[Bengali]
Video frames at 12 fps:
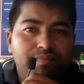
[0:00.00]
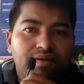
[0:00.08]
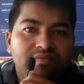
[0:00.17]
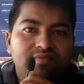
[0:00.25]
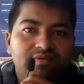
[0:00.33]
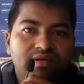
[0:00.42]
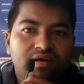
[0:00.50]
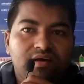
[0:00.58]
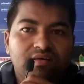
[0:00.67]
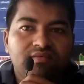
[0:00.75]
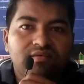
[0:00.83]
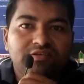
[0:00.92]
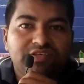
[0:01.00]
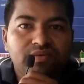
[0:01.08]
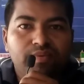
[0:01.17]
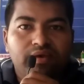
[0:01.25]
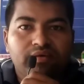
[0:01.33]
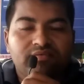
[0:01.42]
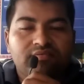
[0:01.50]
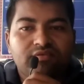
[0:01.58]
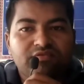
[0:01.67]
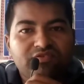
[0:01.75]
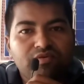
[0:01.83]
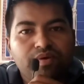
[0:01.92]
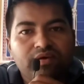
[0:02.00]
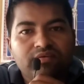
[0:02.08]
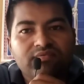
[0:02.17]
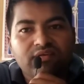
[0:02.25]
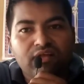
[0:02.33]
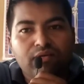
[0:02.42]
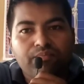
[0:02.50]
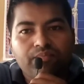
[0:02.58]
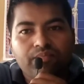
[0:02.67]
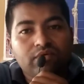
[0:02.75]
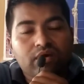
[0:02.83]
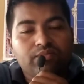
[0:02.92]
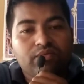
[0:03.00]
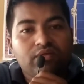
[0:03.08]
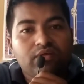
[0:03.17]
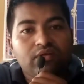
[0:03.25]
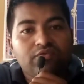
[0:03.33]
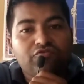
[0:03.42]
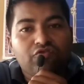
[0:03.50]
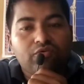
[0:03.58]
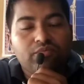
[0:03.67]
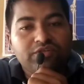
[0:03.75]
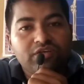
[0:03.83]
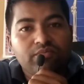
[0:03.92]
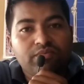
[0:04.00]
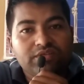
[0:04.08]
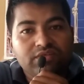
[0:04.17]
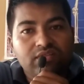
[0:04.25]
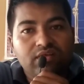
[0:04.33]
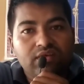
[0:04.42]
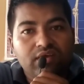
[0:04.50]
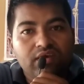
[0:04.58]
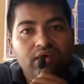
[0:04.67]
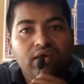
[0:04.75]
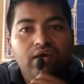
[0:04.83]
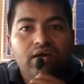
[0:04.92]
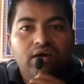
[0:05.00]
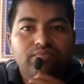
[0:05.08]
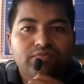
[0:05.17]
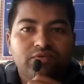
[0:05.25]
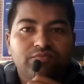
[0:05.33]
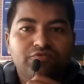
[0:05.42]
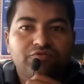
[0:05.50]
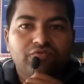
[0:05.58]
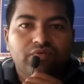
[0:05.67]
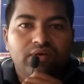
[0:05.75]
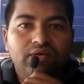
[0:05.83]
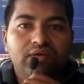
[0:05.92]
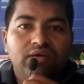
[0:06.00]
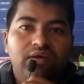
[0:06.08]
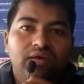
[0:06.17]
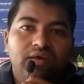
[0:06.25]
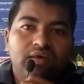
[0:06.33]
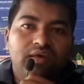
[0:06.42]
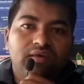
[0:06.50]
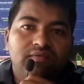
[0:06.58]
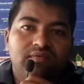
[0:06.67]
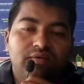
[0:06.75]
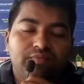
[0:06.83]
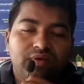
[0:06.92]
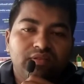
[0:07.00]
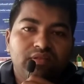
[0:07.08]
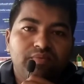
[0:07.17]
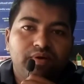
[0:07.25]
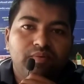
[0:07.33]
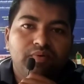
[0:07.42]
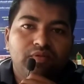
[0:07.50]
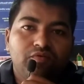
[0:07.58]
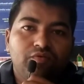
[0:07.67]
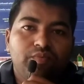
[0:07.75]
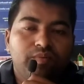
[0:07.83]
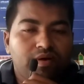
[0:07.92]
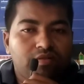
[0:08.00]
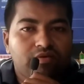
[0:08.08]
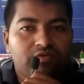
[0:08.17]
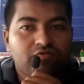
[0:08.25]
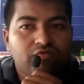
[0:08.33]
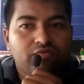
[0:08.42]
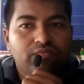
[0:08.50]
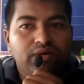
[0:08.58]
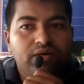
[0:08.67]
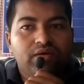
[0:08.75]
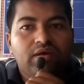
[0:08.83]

মেডিসিনটা আছে জিম্যাক্স জিম্যাক্স সিরাপ আপনাদের ছ মাসের বাচ্চাদেরকে হাফ চামচ করে এই সিরাপটা দিতে পারবেন খুবই ভালো কাজ করবে